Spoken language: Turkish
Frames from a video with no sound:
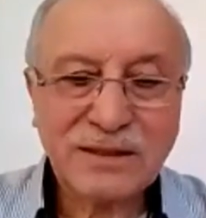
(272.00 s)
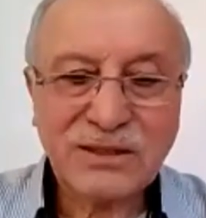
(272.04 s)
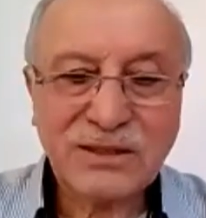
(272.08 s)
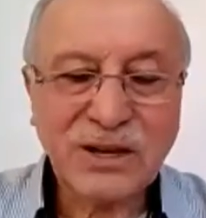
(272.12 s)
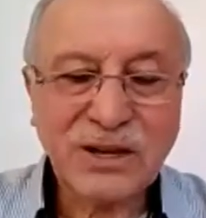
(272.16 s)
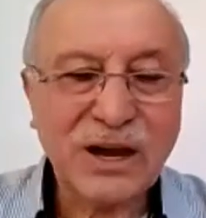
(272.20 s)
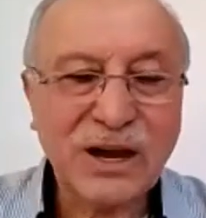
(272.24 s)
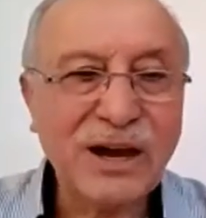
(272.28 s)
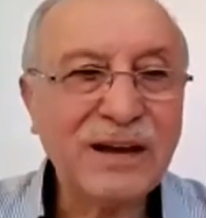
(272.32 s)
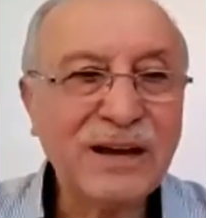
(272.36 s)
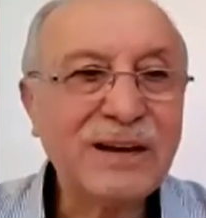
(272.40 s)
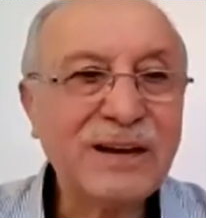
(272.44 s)

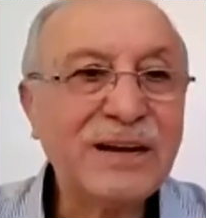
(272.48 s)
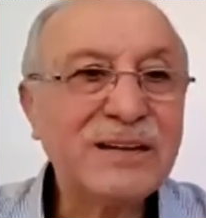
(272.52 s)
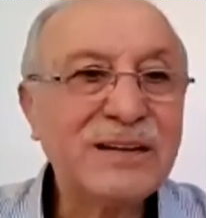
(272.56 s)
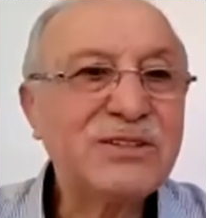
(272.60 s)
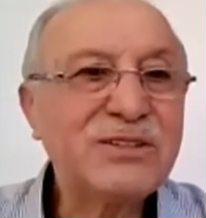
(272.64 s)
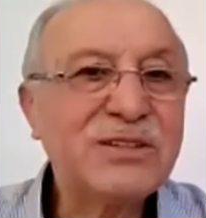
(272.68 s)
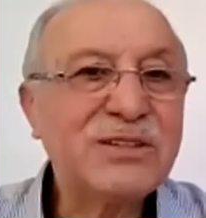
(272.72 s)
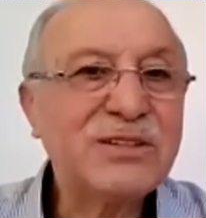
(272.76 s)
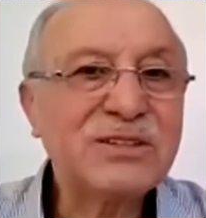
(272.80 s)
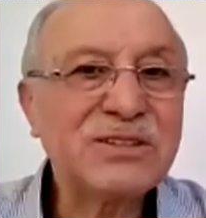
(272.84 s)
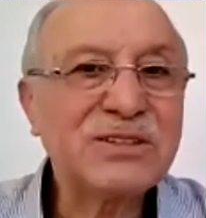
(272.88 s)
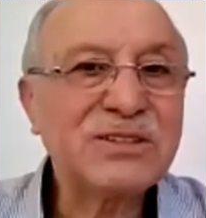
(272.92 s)
kainat
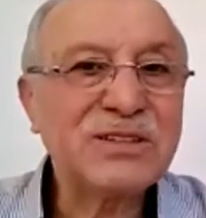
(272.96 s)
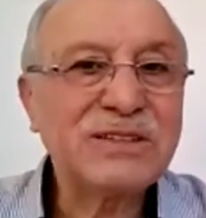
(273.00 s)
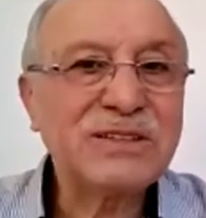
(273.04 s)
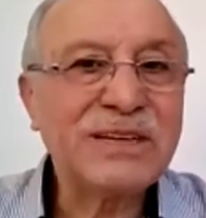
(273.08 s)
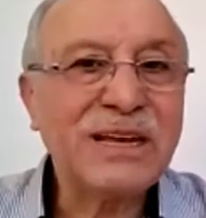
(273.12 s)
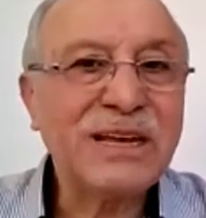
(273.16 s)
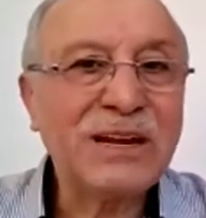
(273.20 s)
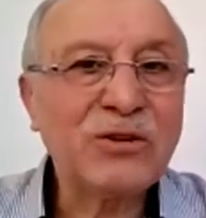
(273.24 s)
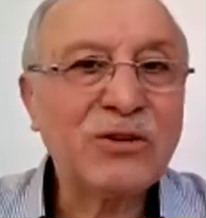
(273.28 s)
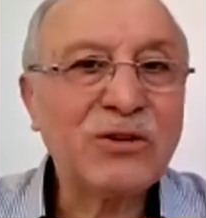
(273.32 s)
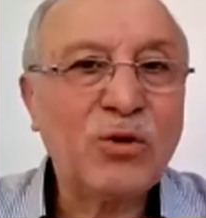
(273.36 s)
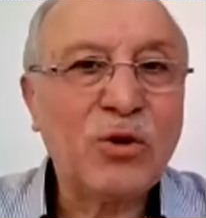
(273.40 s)

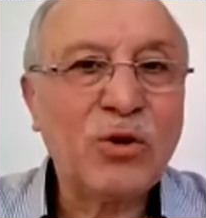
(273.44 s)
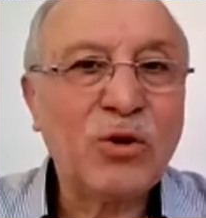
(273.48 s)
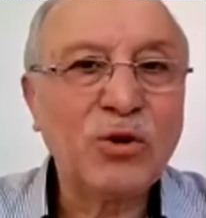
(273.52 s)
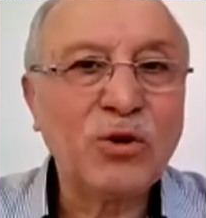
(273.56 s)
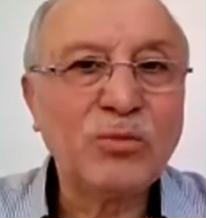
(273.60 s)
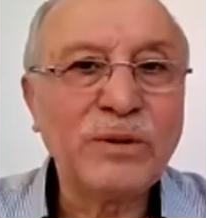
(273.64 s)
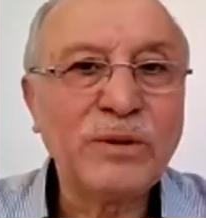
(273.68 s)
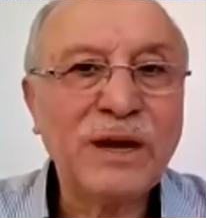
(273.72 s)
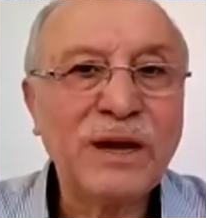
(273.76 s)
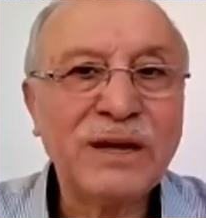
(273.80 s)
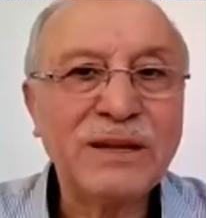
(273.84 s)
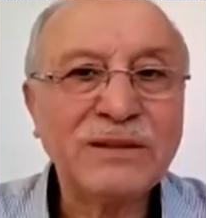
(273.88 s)
cinsinden
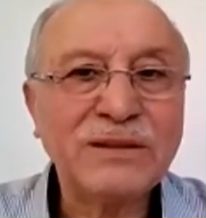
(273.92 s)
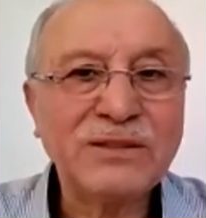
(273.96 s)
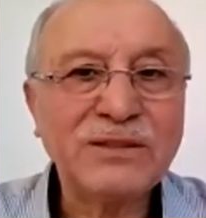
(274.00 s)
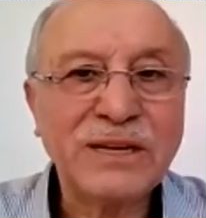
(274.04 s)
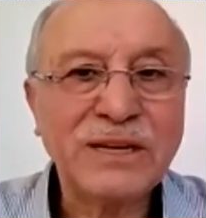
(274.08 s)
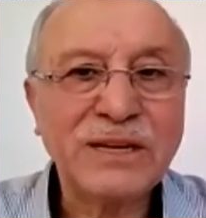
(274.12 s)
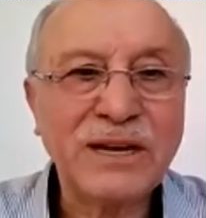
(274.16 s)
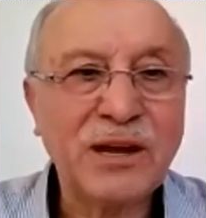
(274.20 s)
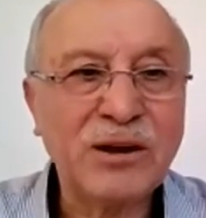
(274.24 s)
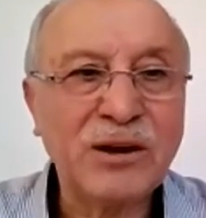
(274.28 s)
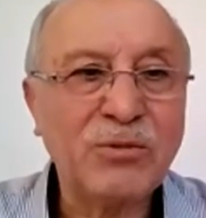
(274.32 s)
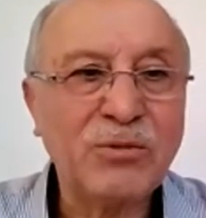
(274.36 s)
olmayan
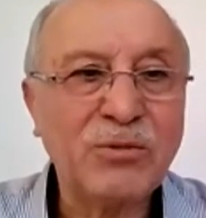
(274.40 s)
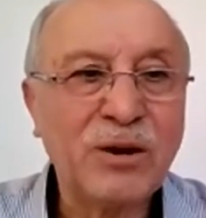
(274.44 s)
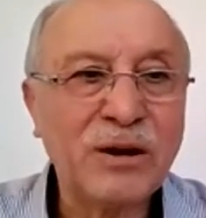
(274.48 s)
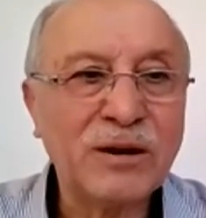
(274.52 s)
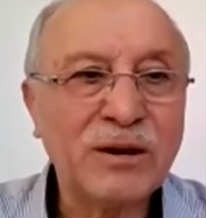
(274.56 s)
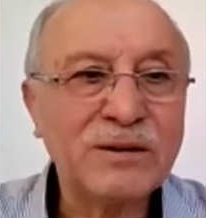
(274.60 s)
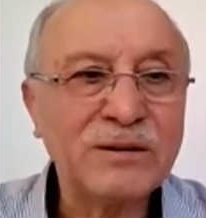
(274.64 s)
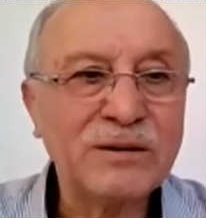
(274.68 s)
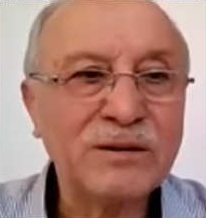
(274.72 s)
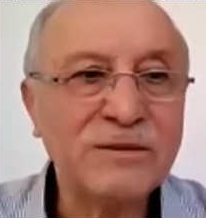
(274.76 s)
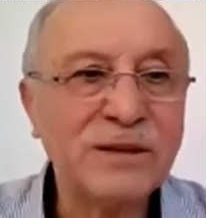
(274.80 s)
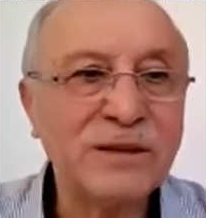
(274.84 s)
Cenab-ı
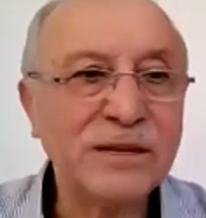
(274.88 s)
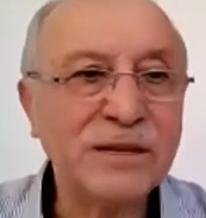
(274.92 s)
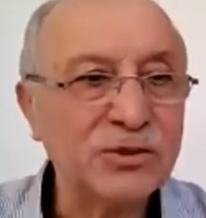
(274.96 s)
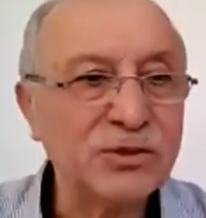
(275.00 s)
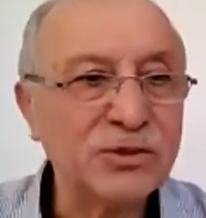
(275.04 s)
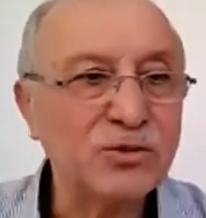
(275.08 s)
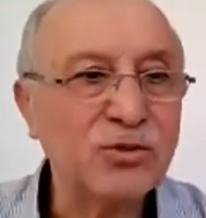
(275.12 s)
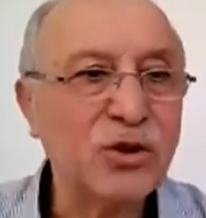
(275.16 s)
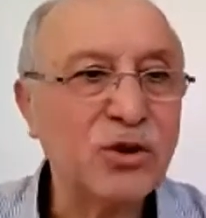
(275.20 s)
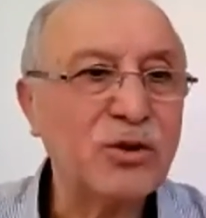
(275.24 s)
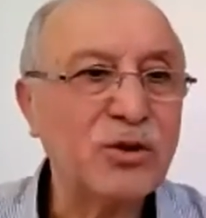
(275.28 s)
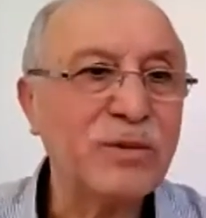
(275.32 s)
Hakk'ı
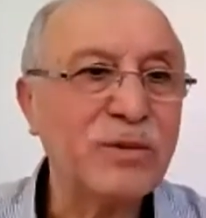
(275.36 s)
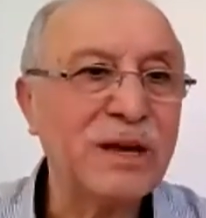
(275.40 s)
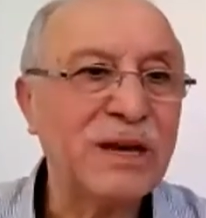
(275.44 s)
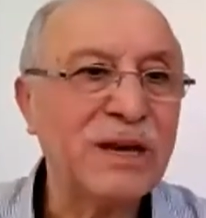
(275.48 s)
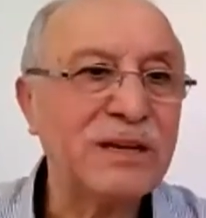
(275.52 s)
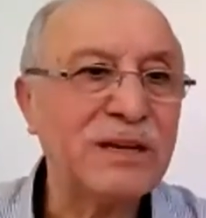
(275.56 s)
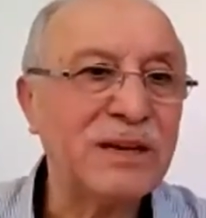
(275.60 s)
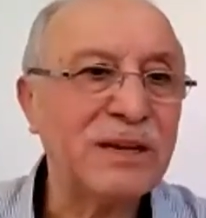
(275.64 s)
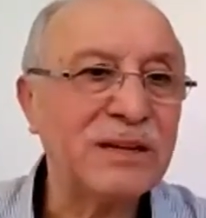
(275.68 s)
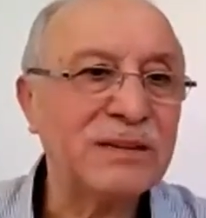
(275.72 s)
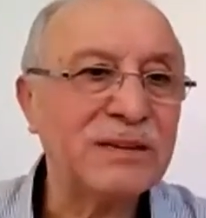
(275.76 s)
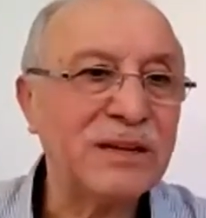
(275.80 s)
nasıl görmeye
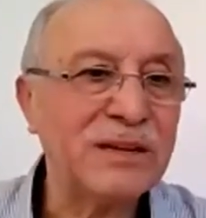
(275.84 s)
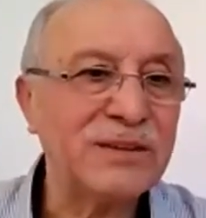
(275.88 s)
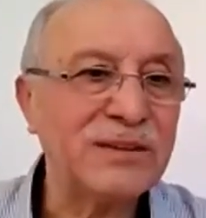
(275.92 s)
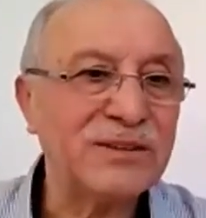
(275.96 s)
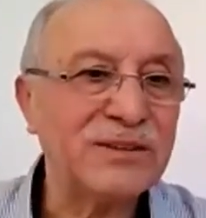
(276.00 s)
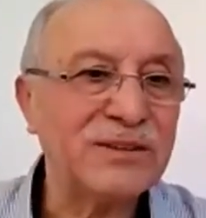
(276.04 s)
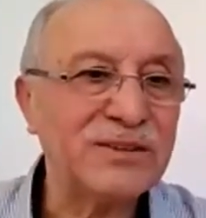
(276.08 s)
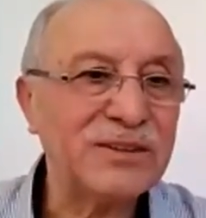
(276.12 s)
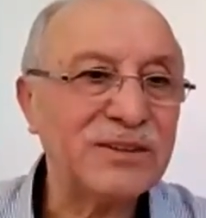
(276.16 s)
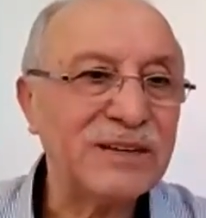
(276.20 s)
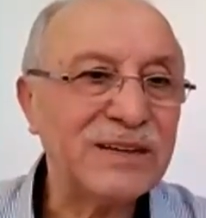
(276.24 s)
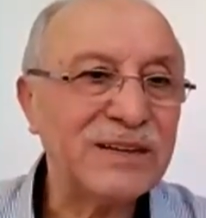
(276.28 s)

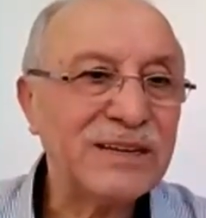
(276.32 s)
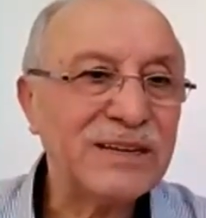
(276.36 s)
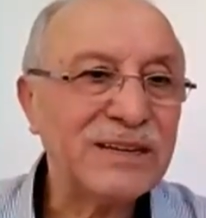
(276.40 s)
yeltenir?